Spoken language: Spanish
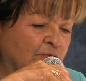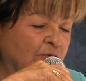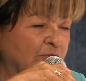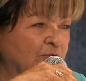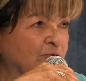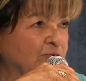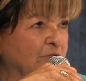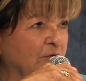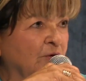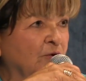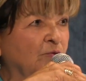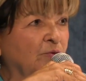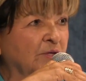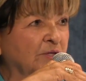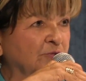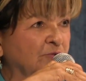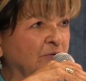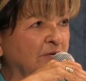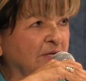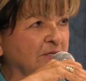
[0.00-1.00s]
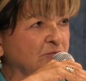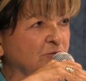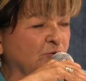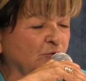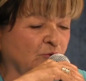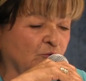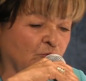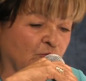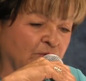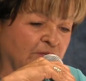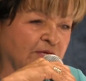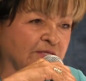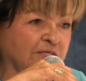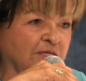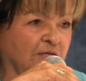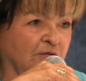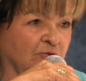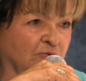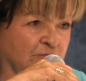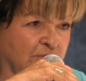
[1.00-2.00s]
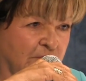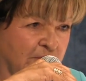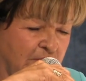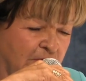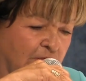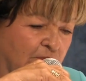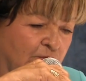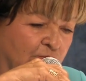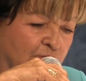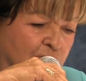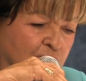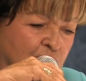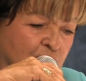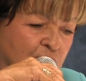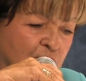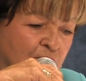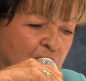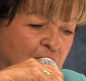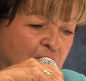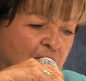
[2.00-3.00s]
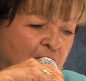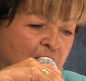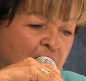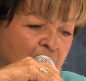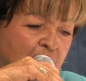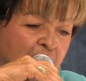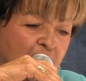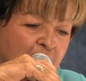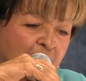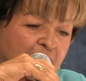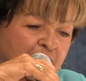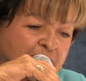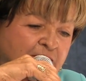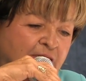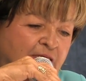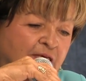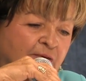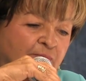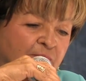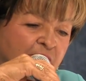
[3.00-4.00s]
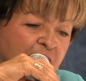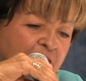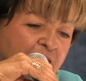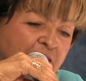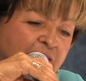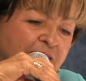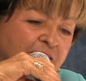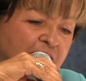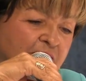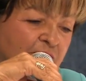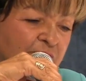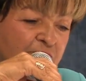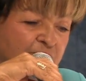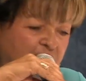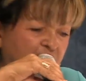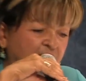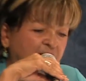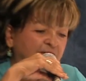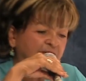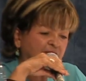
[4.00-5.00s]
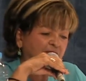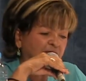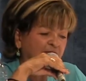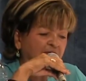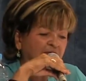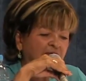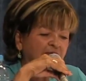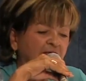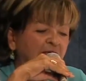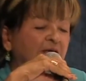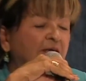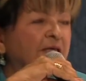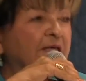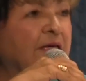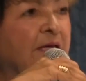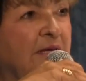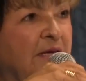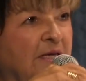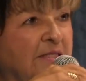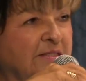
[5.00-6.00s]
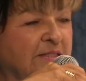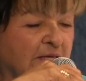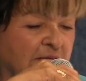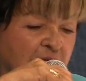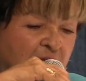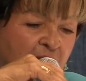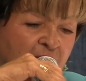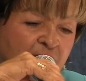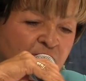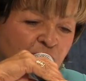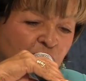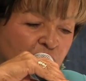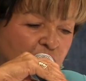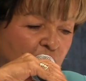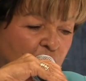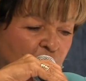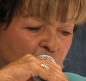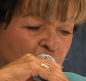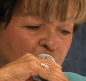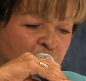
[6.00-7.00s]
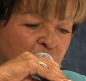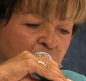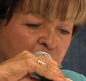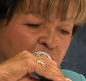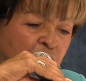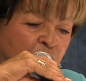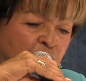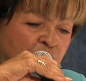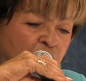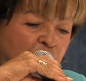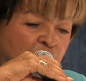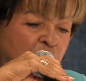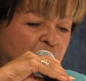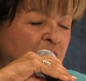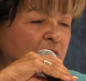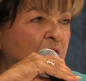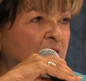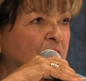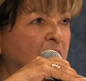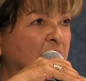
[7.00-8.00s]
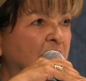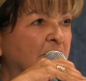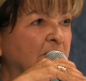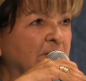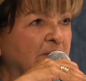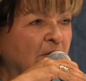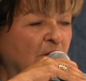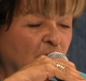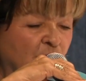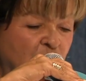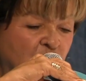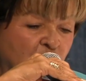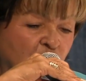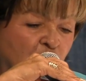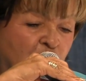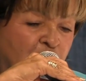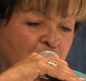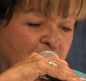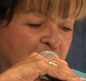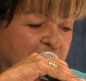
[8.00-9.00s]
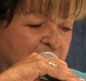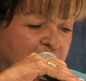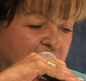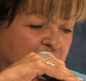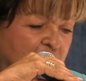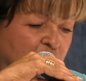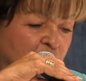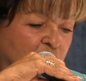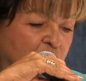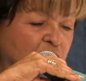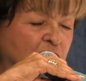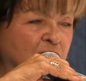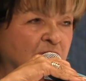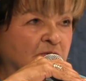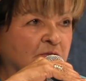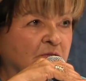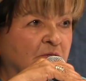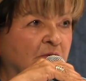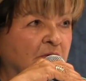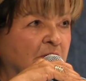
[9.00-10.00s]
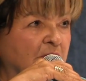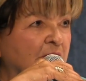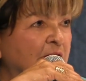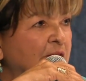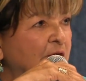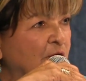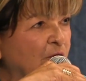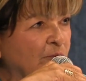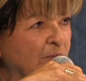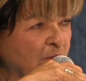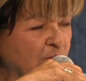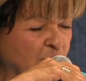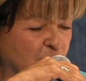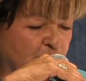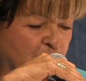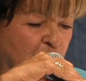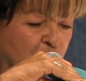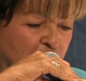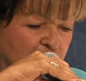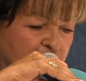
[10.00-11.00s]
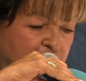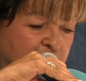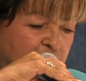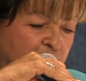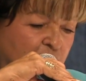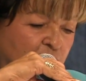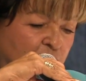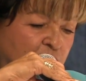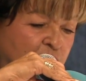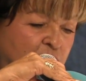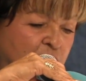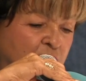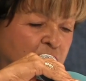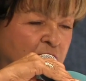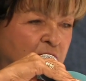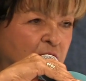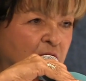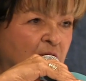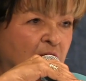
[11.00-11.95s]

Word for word: cuando te encuentro en las colonias y en los ejidos, esa que me dijiste de frente, que ya están harto de los mismos, de los mismos partidos y de los mismos políticos.